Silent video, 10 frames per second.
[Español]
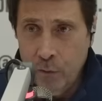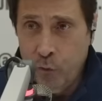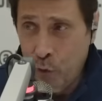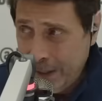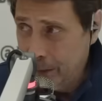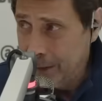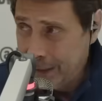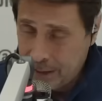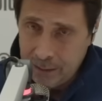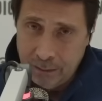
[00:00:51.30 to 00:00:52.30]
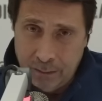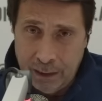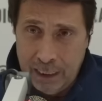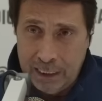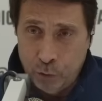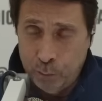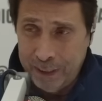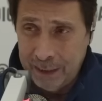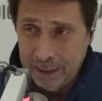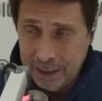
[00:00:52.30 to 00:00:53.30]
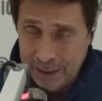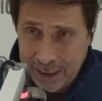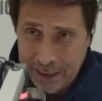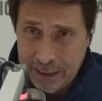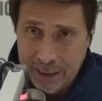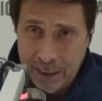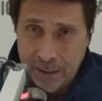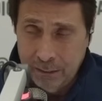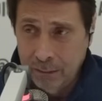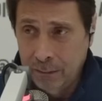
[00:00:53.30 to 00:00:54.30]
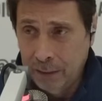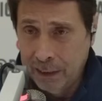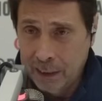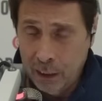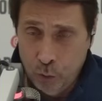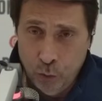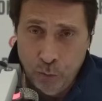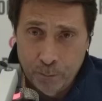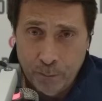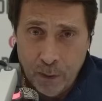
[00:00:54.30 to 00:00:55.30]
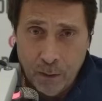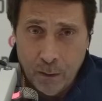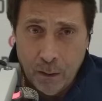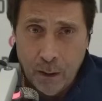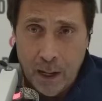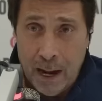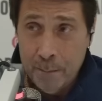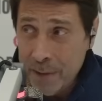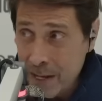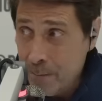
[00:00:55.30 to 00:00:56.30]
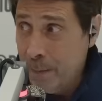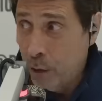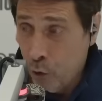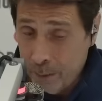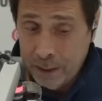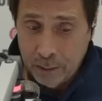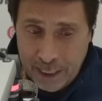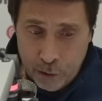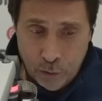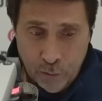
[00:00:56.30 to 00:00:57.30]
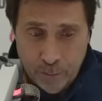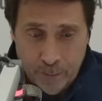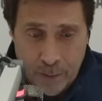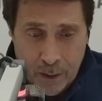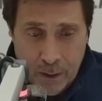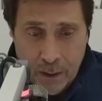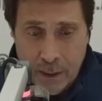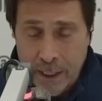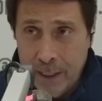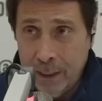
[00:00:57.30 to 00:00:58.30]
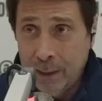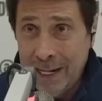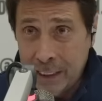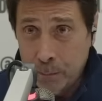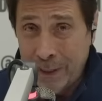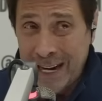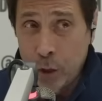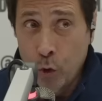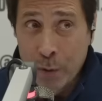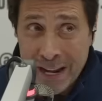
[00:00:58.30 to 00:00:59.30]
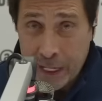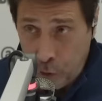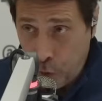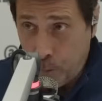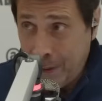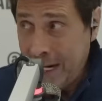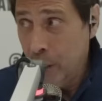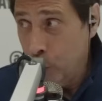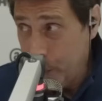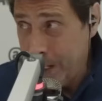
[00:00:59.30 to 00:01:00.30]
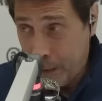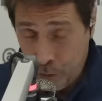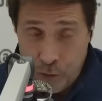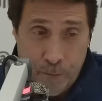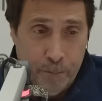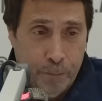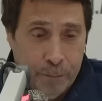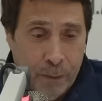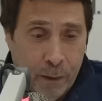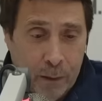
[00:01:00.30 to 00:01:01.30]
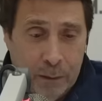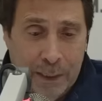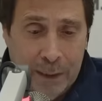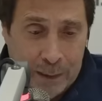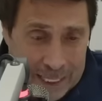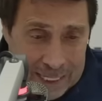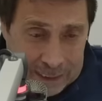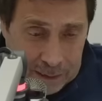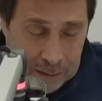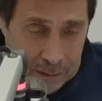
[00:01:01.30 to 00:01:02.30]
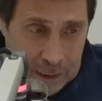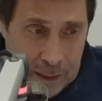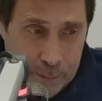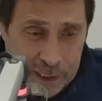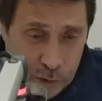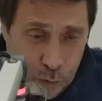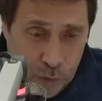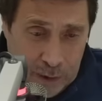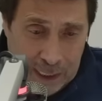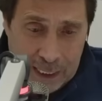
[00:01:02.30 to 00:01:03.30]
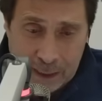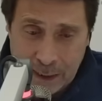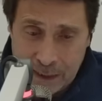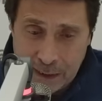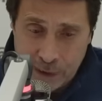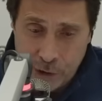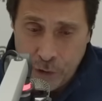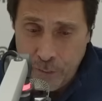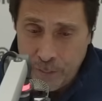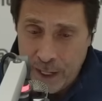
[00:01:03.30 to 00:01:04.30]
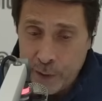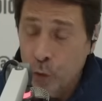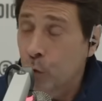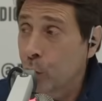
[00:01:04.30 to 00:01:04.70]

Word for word: Fuentes de la Superintendencia de Salud a mí me comentaron que detrás, para el gobierno, para el gobierno, detrás de la presunta cartelización hay un